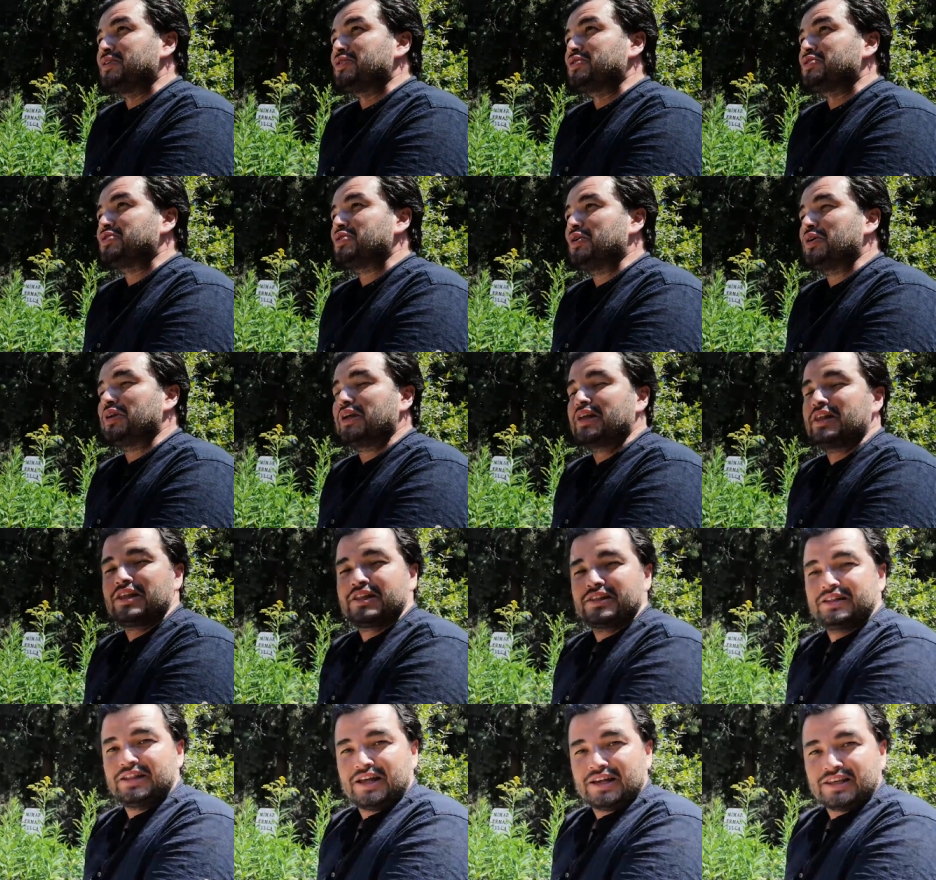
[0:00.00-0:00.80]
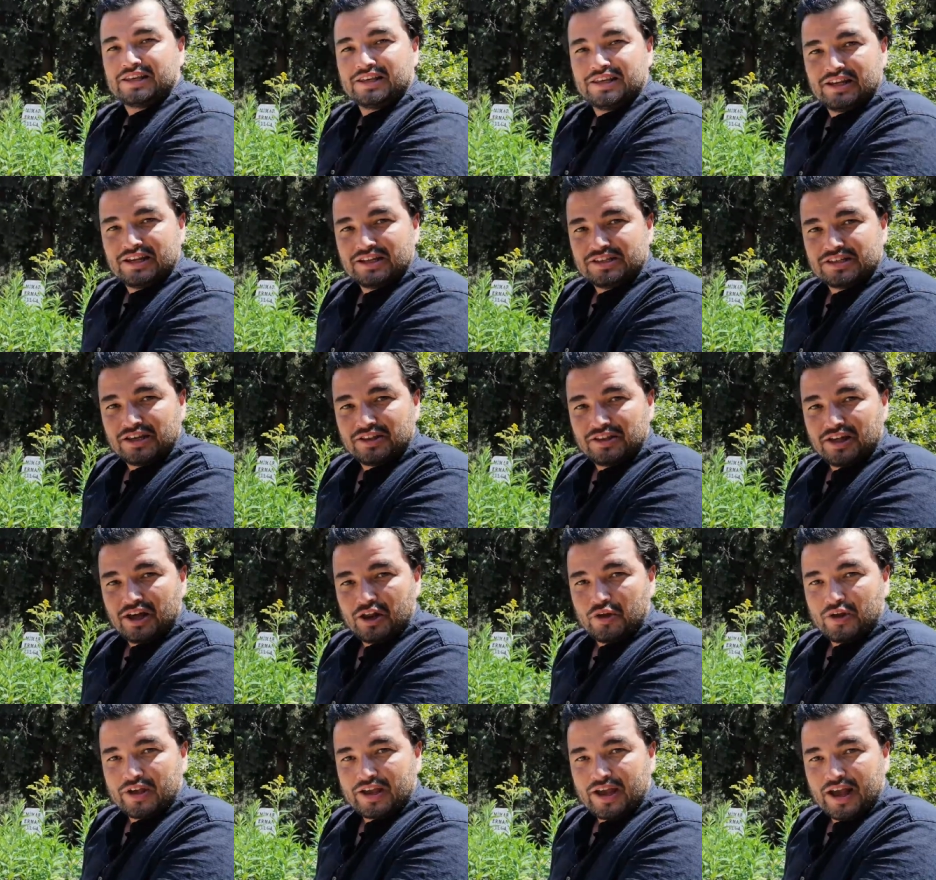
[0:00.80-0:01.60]
Sonra dediler ki yeni
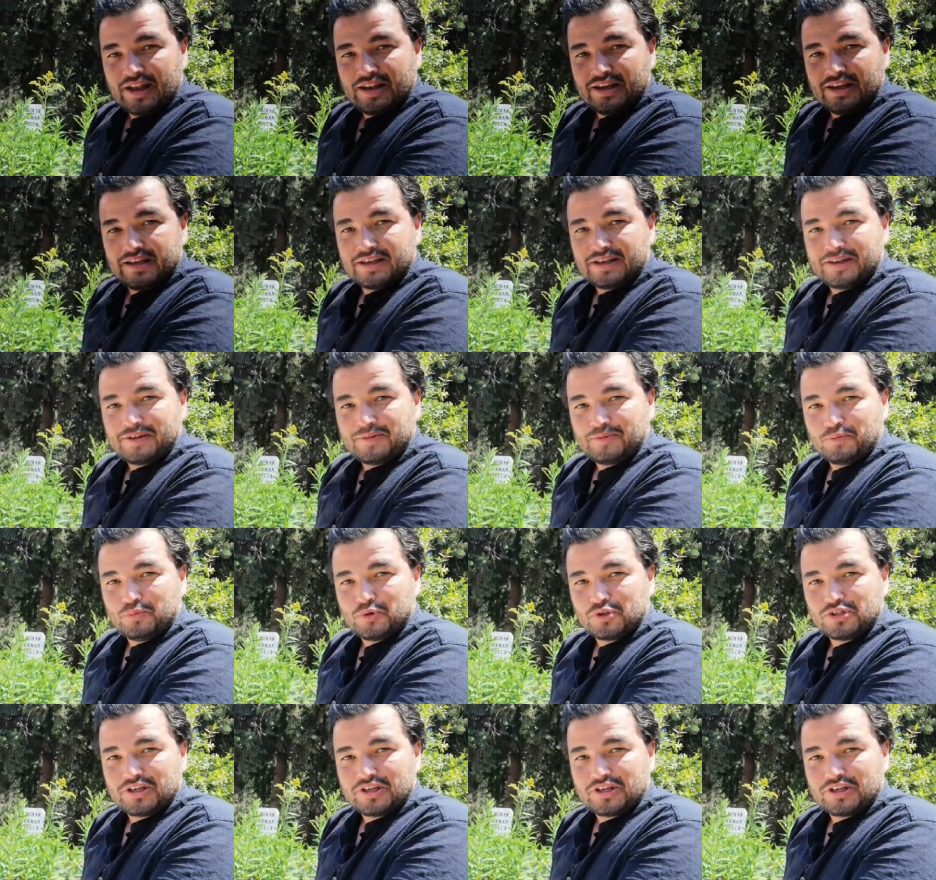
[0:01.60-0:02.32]
senaryo geldi. Bu